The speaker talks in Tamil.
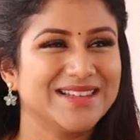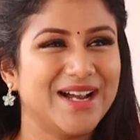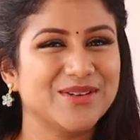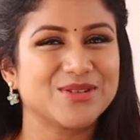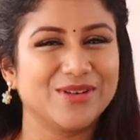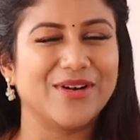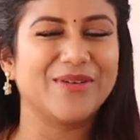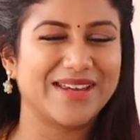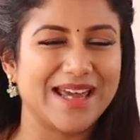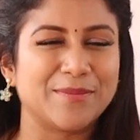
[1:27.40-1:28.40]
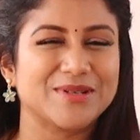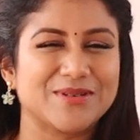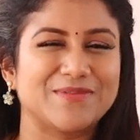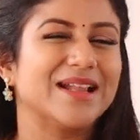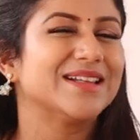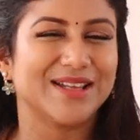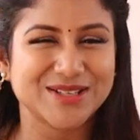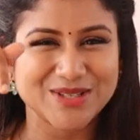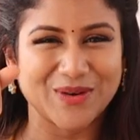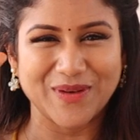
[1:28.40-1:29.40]
நானும் சொல்லுவேன் ஓகே எபிசோட் பார்த்து
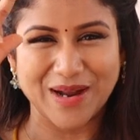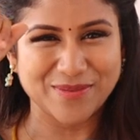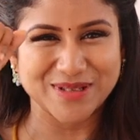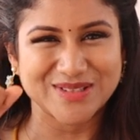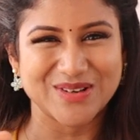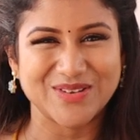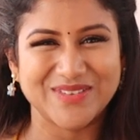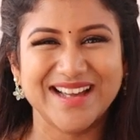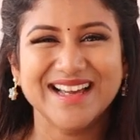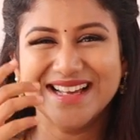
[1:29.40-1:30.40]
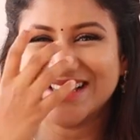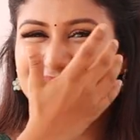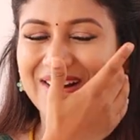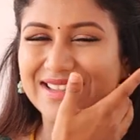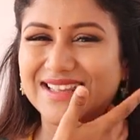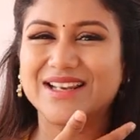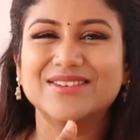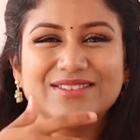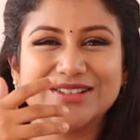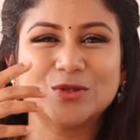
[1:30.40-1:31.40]
தெரிஞ்சுக்கோங்க அப்படின்னு சொல்லுவேன் ஸோ அந்த
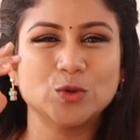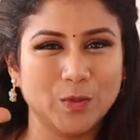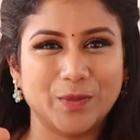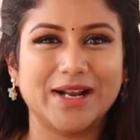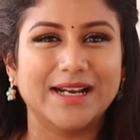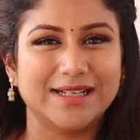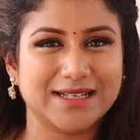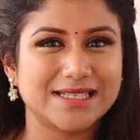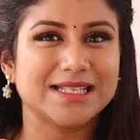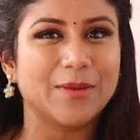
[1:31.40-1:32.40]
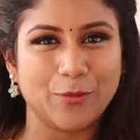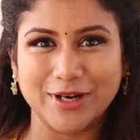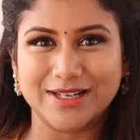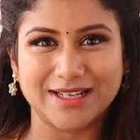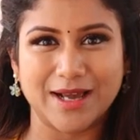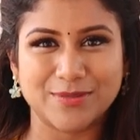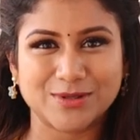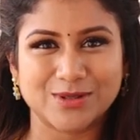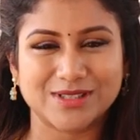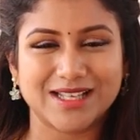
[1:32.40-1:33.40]
அளவுக்கு வந்து சூப்பராக இன்ட்ரெஸ்டிங்காக போயிட்டுருக்கு
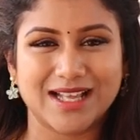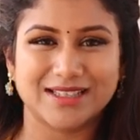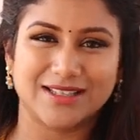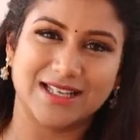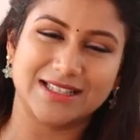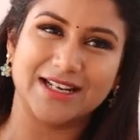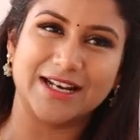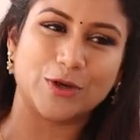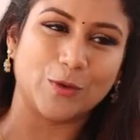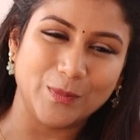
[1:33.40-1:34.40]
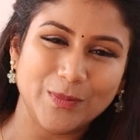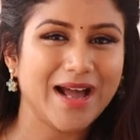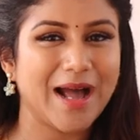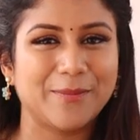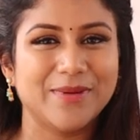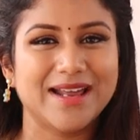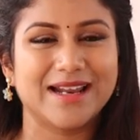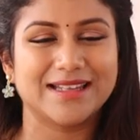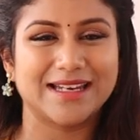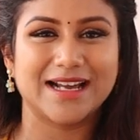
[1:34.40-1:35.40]
எபிசோட்ஸ் அது அதில் எனக்கு ரொம்ப ஹாப்பி
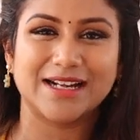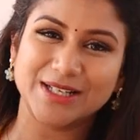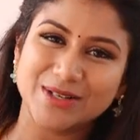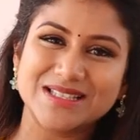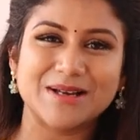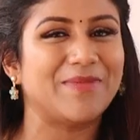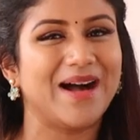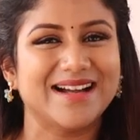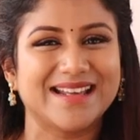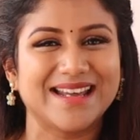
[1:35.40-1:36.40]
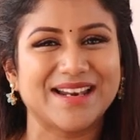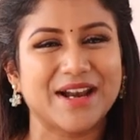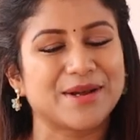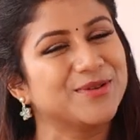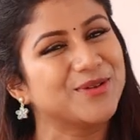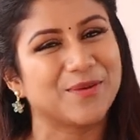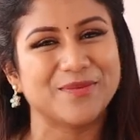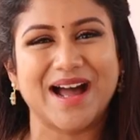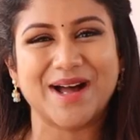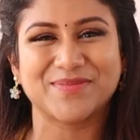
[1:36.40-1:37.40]
அண்ட் அதை நீங்கள் கண்டினியூஸாக பார்க்குறீங்கன்னு போது
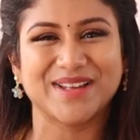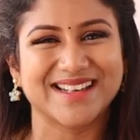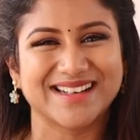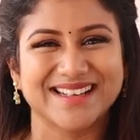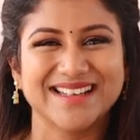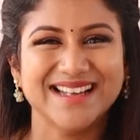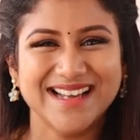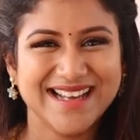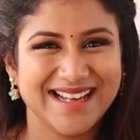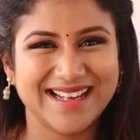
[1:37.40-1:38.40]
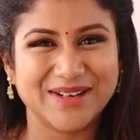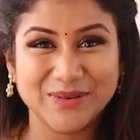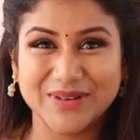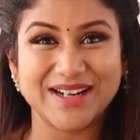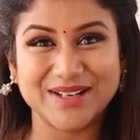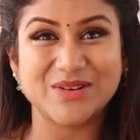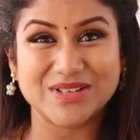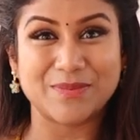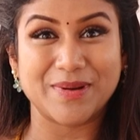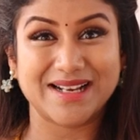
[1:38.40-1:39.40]
ரொம்ப ஹாப்பியாக இருக்குது இன்னும்
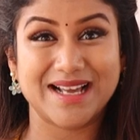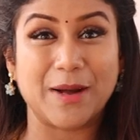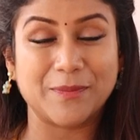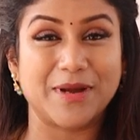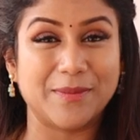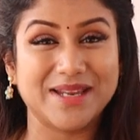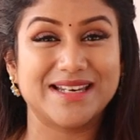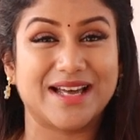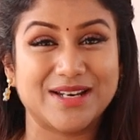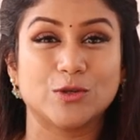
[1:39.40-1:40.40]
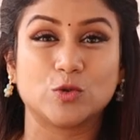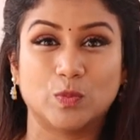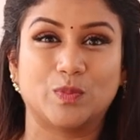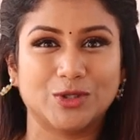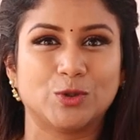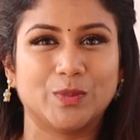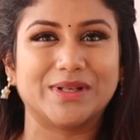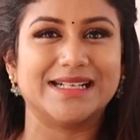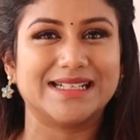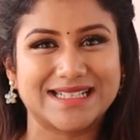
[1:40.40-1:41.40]
கண்டினியூஸாக பாருங்கள் அப்கமிங் நிறைய சூப்பர்
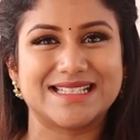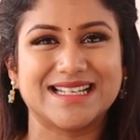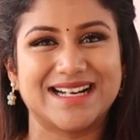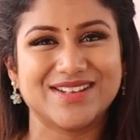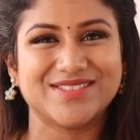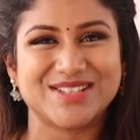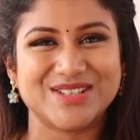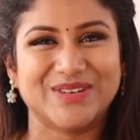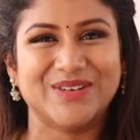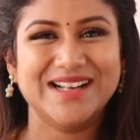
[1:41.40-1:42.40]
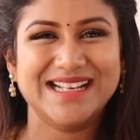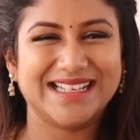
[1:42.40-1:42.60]
சூப்பர் இன்ட்ரெஸ்டிங்கான விஷயம்